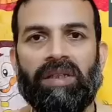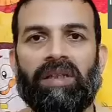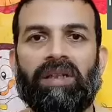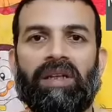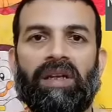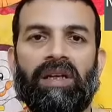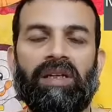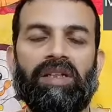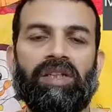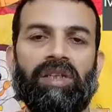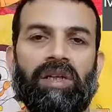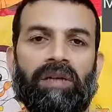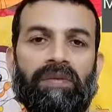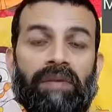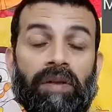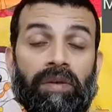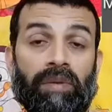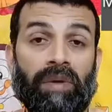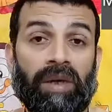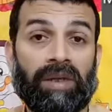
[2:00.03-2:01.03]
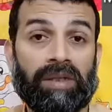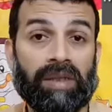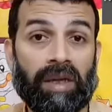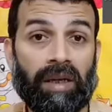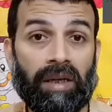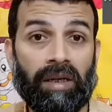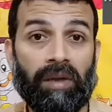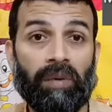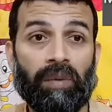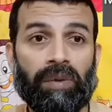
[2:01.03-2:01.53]
जल्दी इंग्लिश करवा दो ऐसा
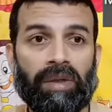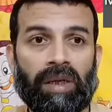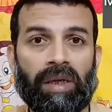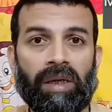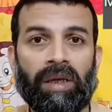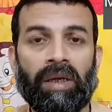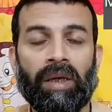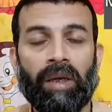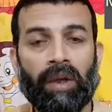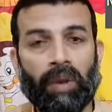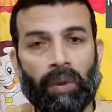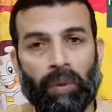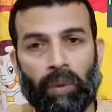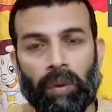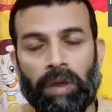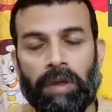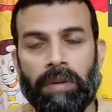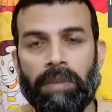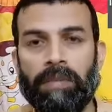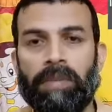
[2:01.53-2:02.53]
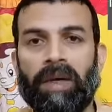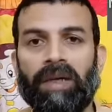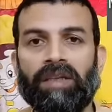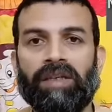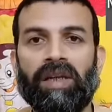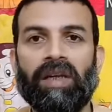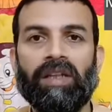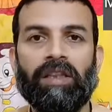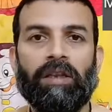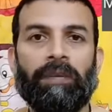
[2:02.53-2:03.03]
नहीं होता कोई भी
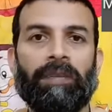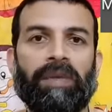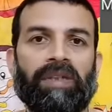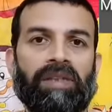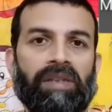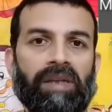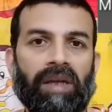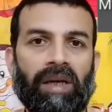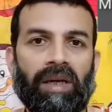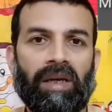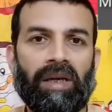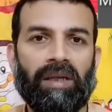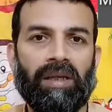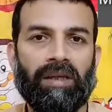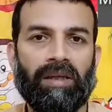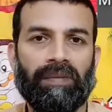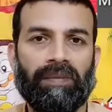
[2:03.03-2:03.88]
भाषा एक तपस्या है